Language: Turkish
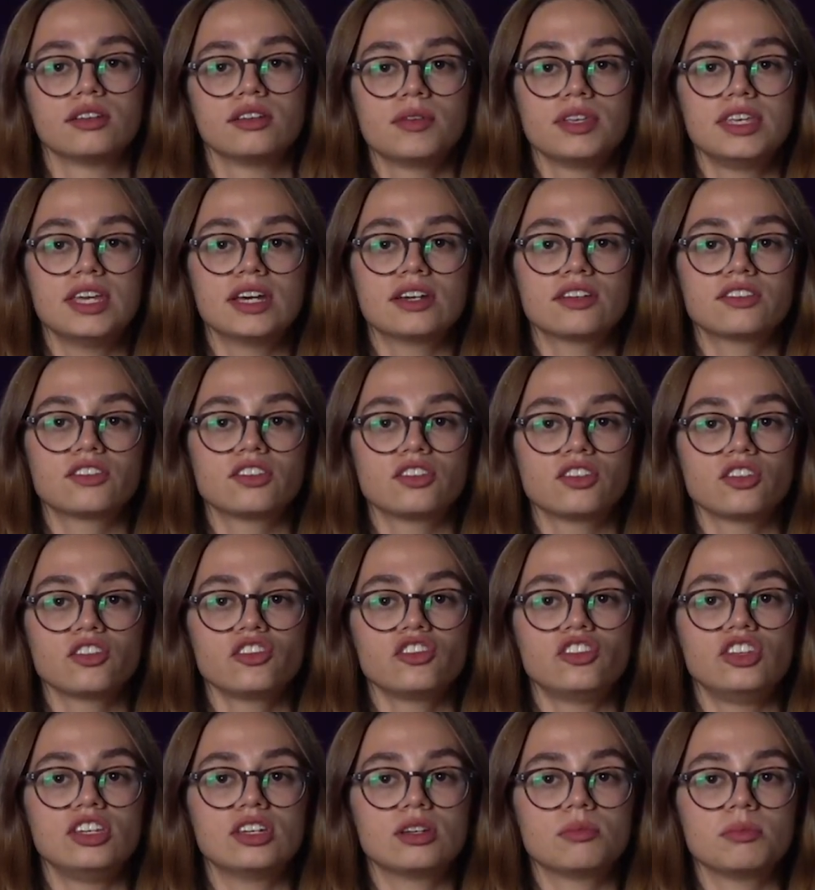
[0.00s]
Yaratılış
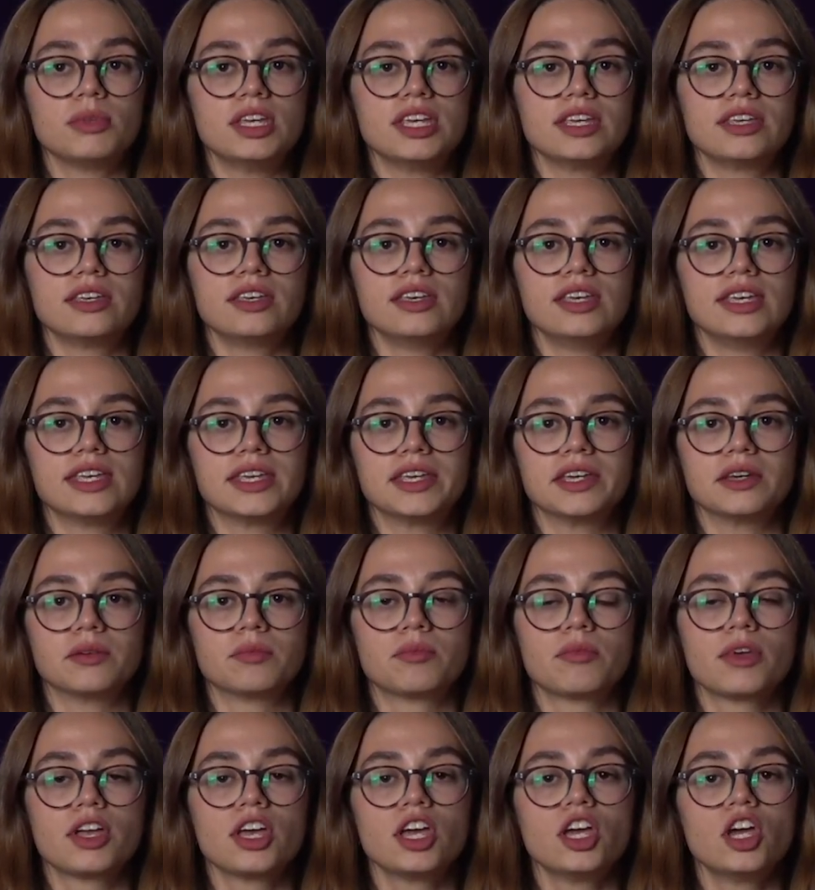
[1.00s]
22.2
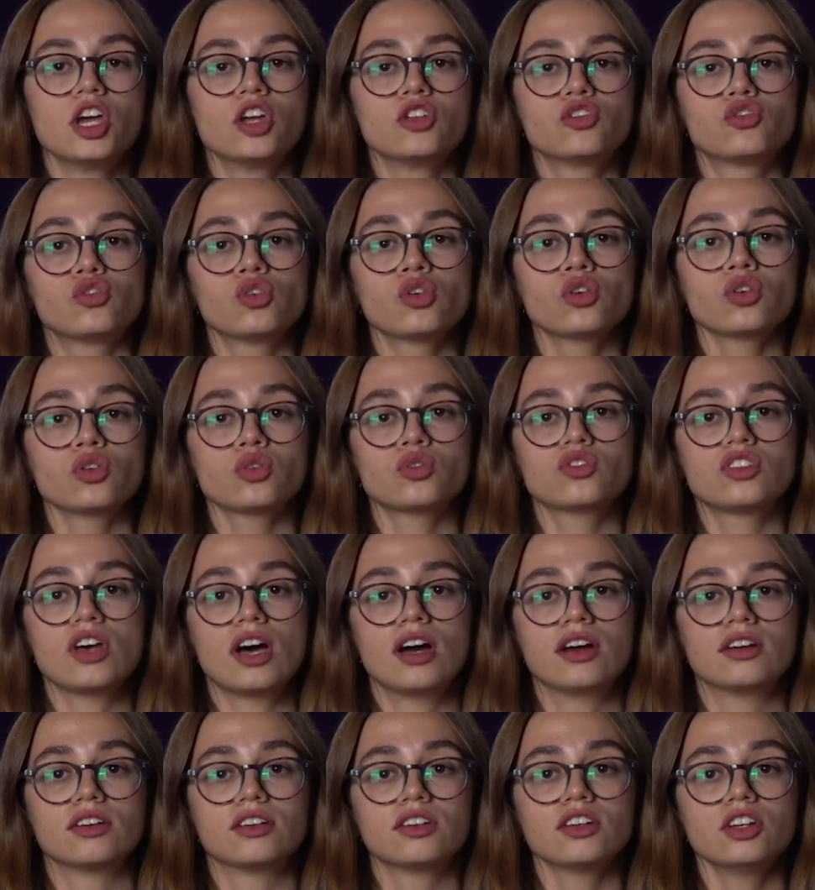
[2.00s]
çünkü
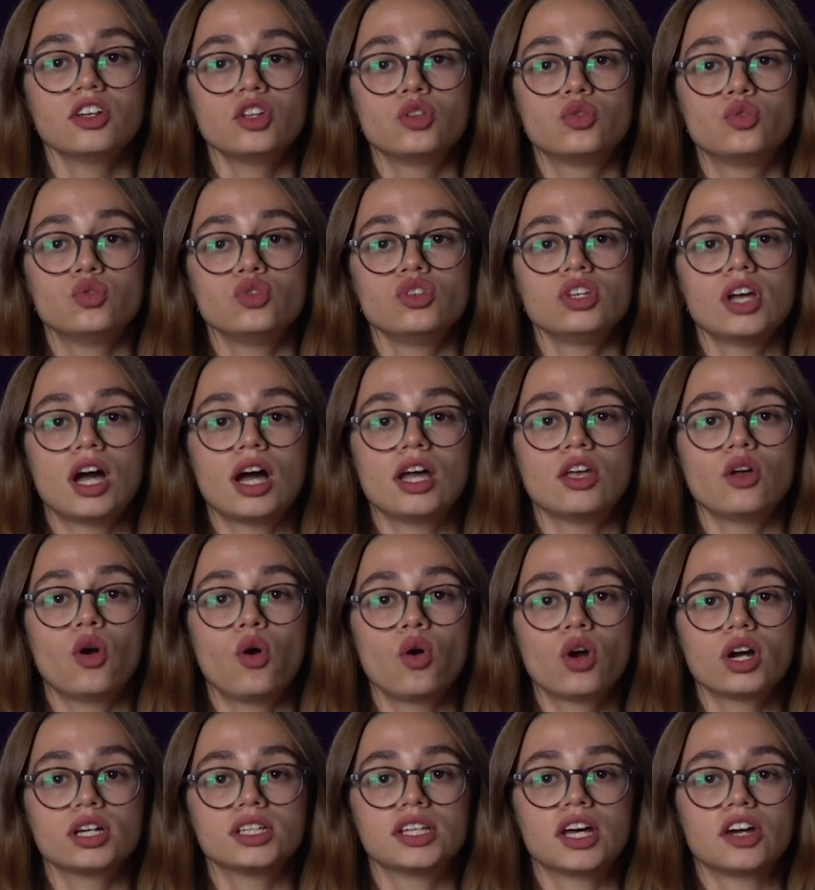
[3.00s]
Tanrı dünyayı o
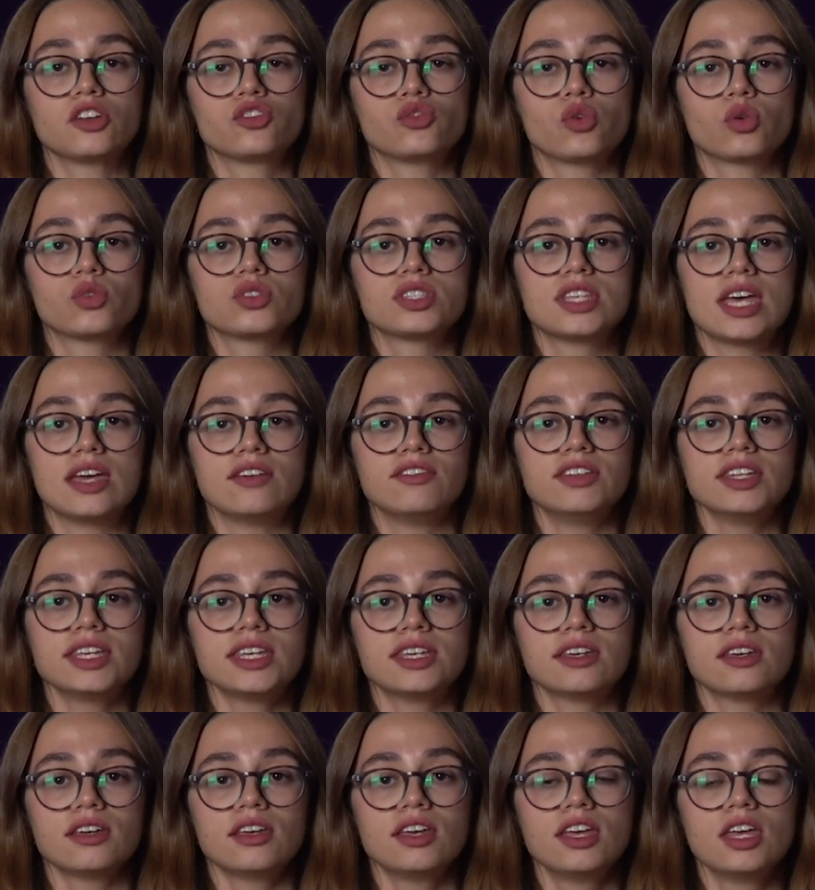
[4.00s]
kadar çok sevdi
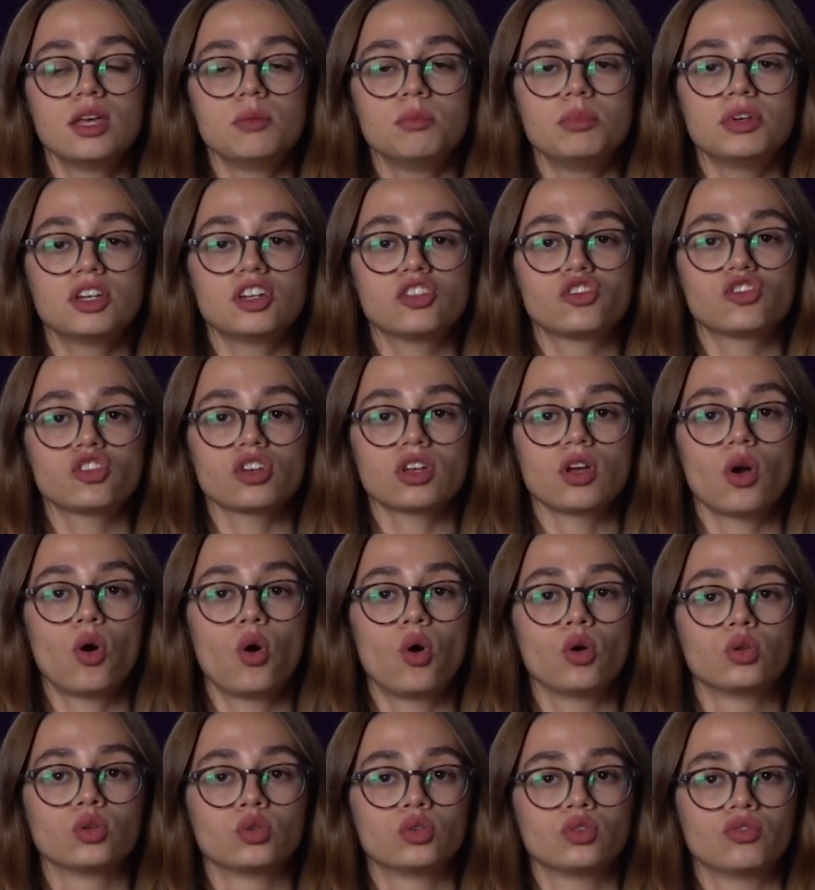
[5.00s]
ki biricik
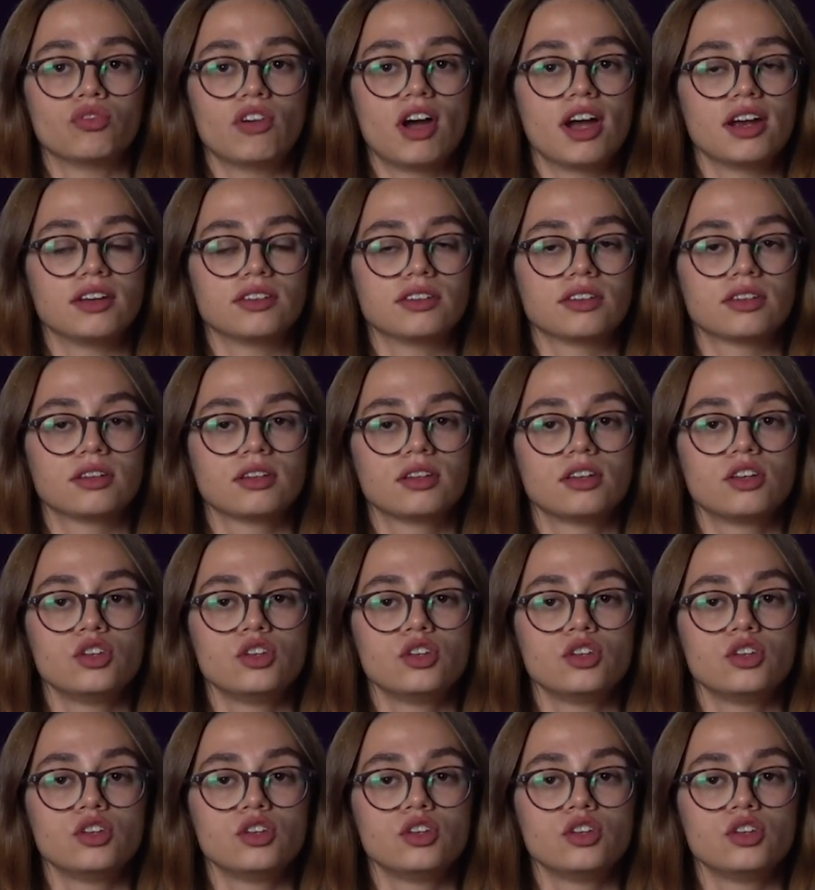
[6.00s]
oğlunu verdi.